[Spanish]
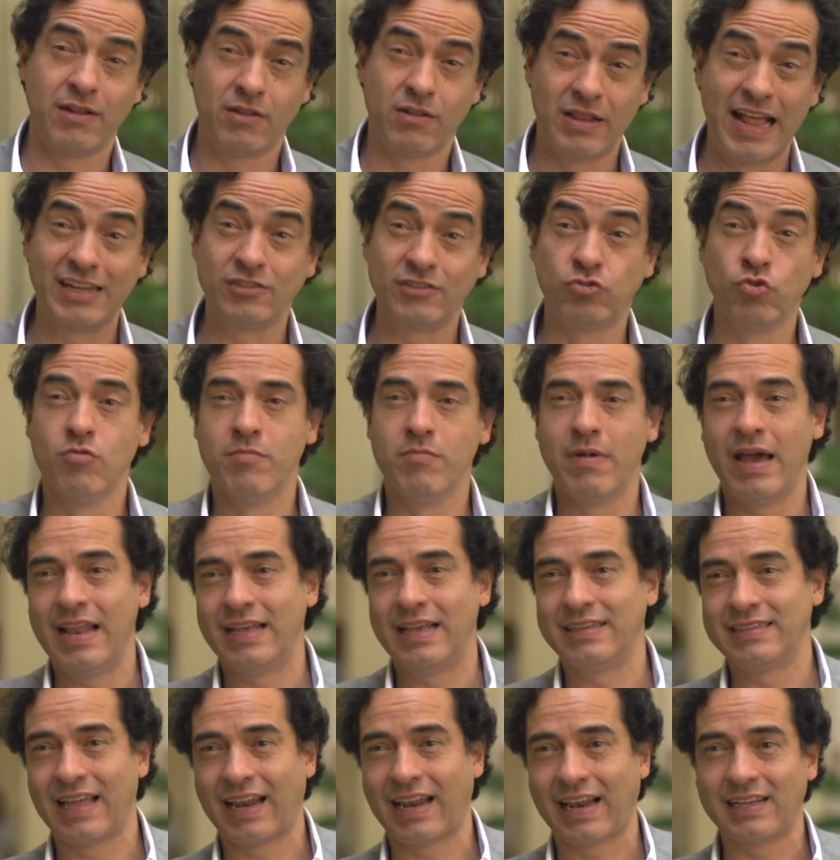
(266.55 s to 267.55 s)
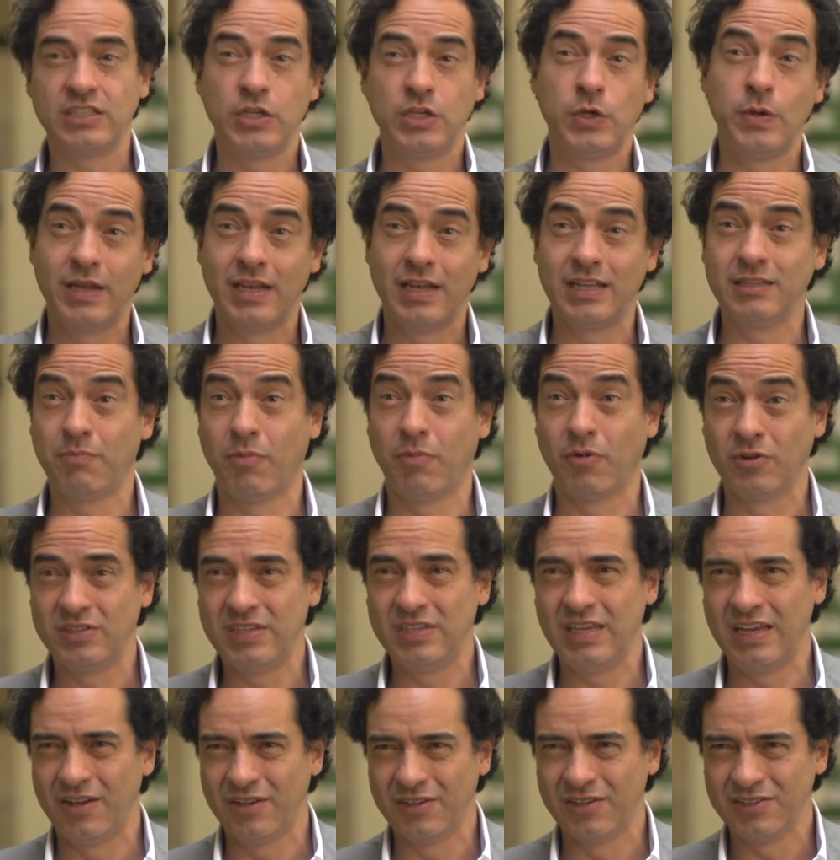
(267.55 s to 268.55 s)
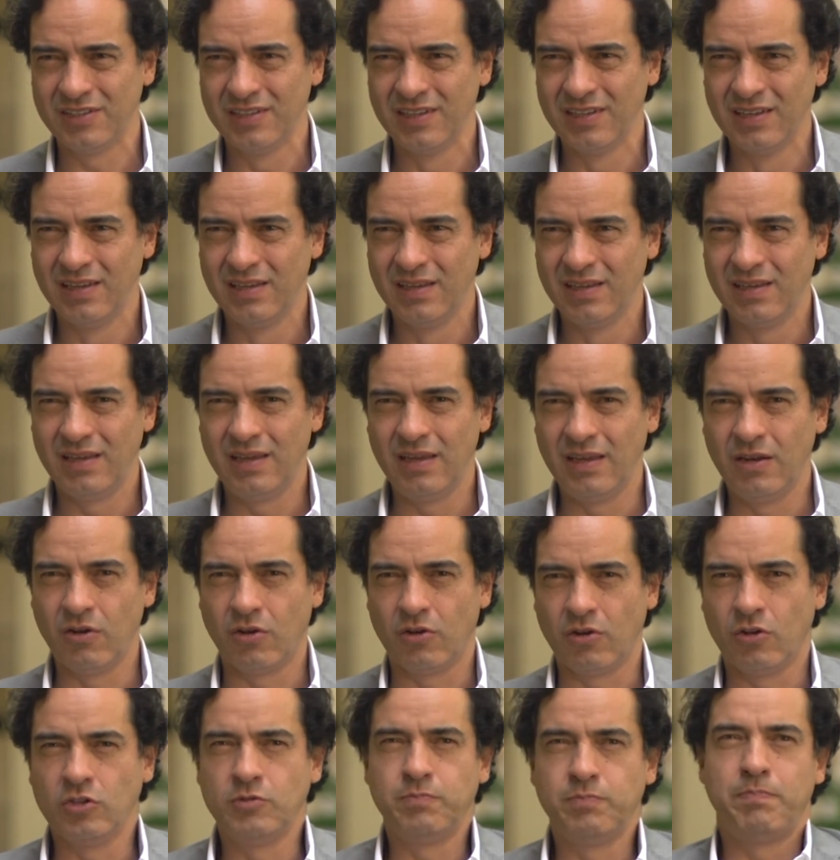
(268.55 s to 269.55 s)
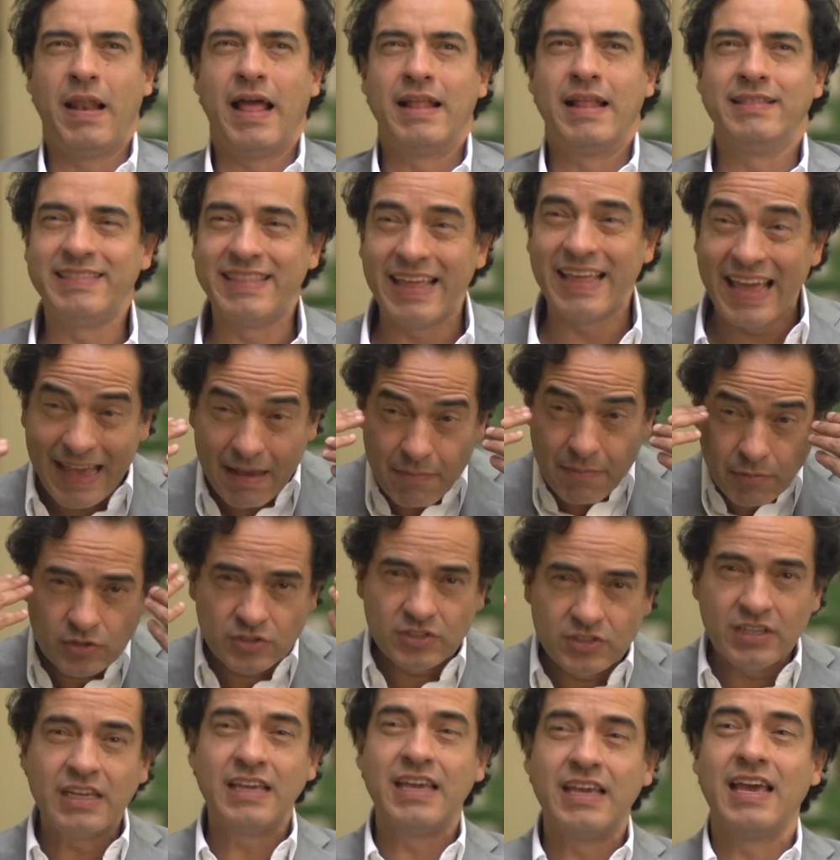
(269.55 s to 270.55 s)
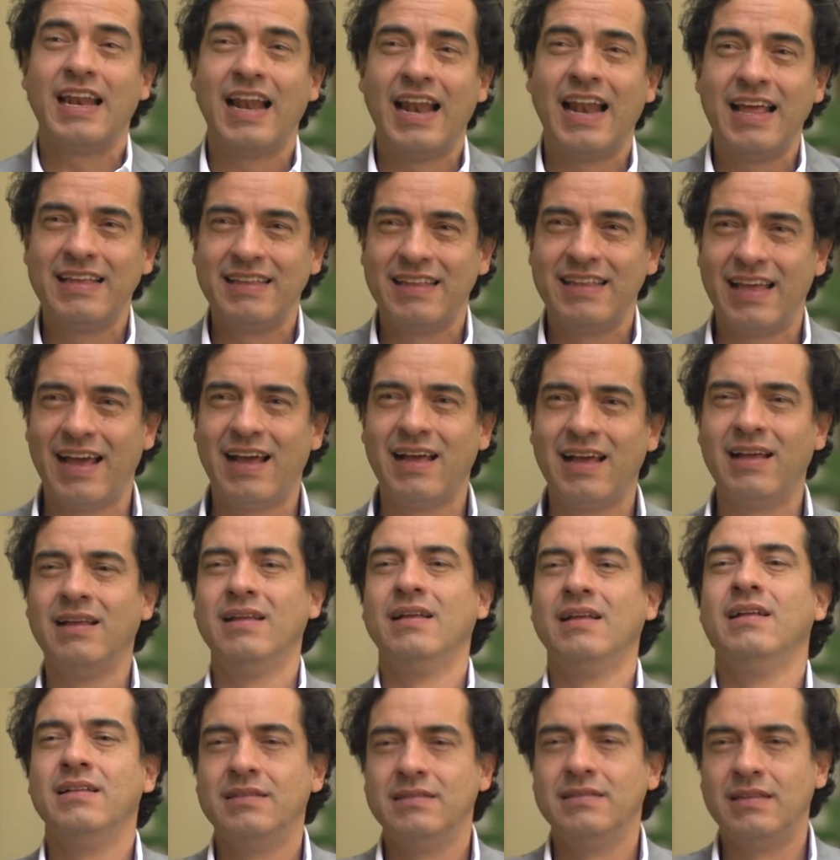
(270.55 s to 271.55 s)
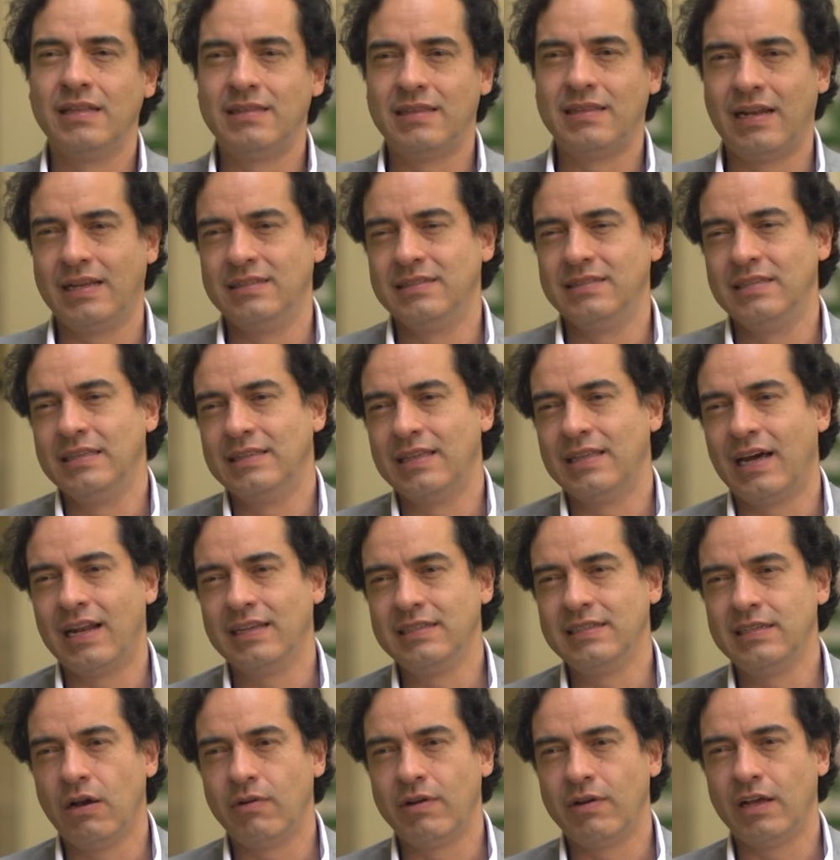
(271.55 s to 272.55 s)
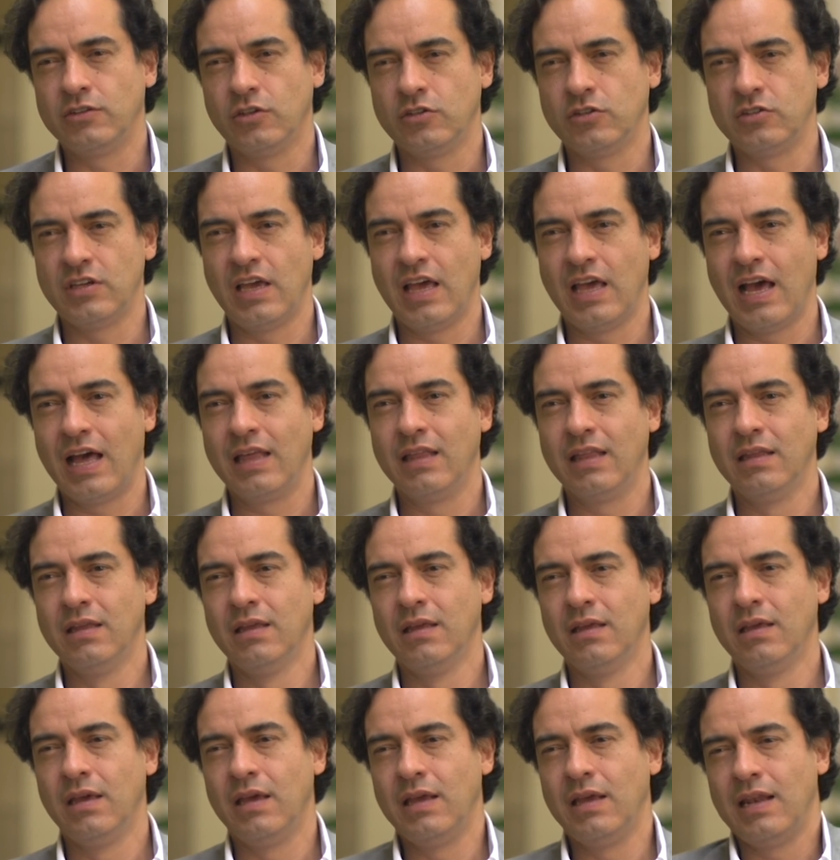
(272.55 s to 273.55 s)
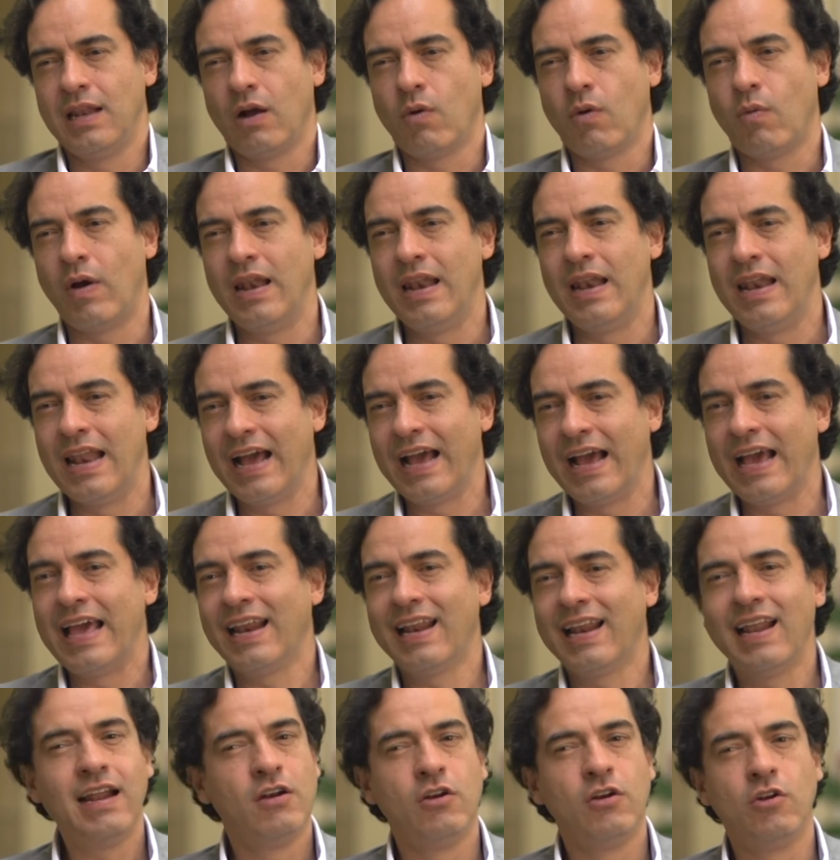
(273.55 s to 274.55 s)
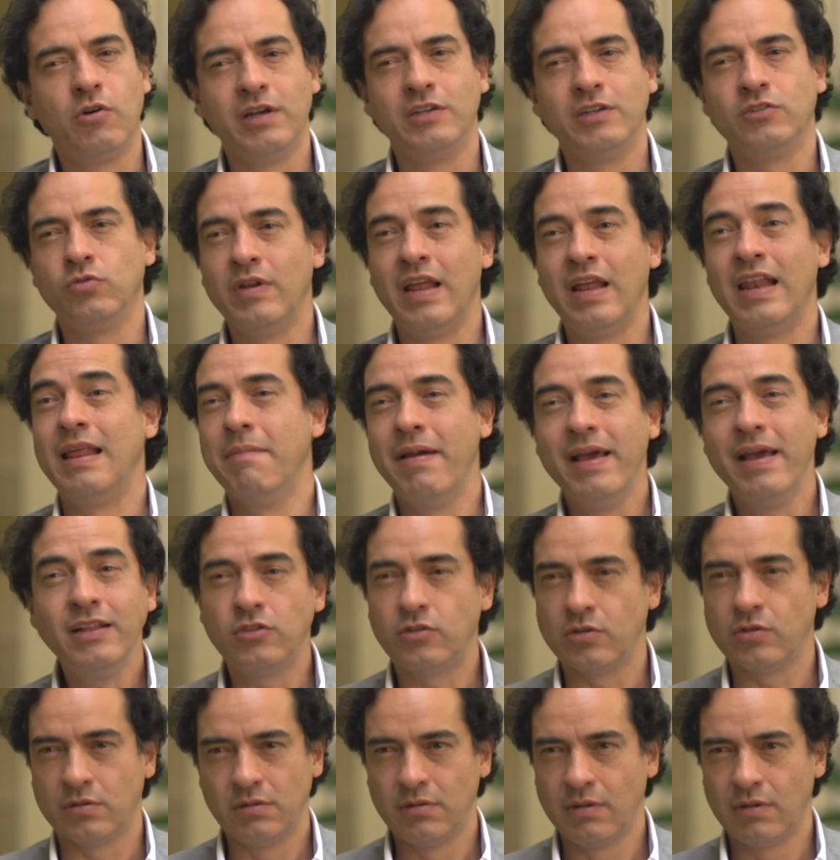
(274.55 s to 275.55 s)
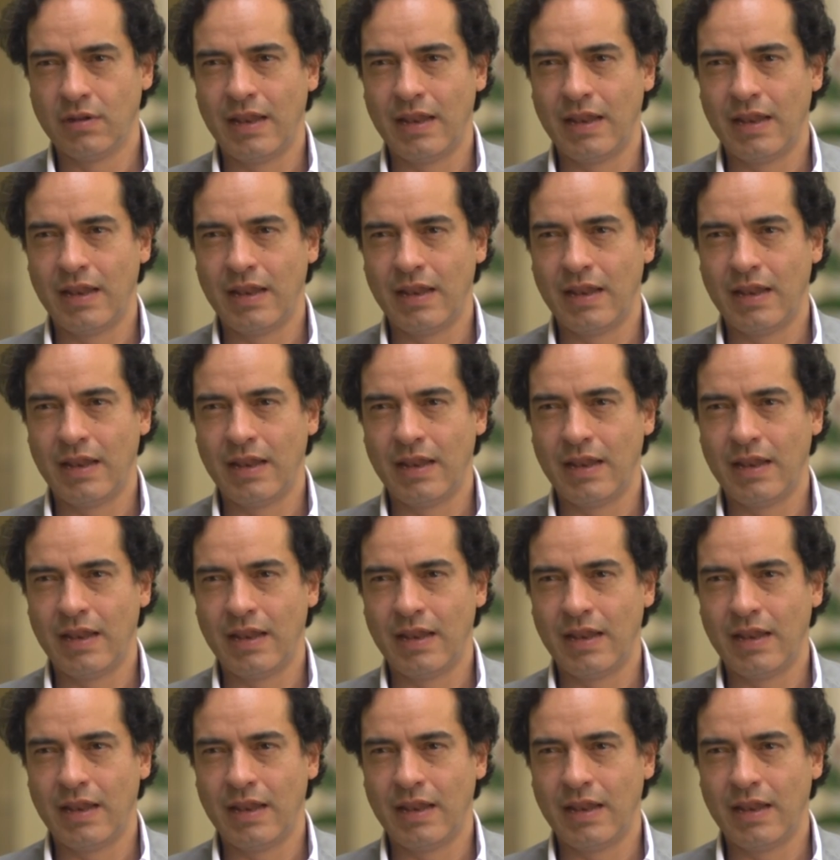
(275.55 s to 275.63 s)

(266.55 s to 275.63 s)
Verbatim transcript: la suma de las guerras civiles por siglos y no nos planteemos siquiera la idea de transitar hacia una sociedad en la cual la guerra no es un elemento.